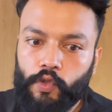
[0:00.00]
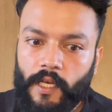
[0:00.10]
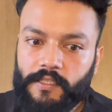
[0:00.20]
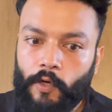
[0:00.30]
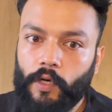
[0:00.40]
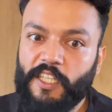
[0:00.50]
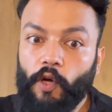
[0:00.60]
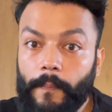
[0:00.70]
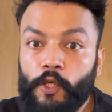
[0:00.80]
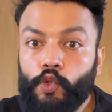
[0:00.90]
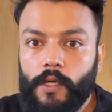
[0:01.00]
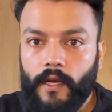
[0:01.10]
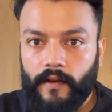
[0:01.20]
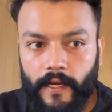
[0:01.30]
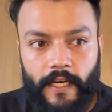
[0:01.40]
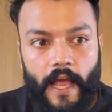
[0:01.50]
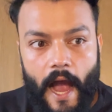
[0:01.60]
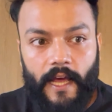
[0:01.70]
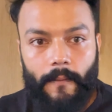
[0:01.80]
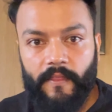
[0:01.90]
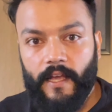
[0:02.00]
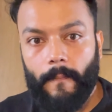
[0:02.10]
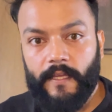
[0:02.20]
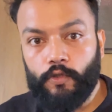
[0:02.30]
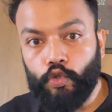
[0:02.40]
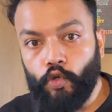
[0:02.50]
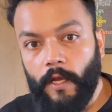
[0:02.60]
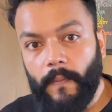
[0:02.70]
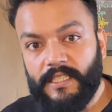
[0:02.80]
यूज करना चालू कर दिया तो आप यूज कर रहे हैं राइट अगर आपने देखा आपके दोस्तों के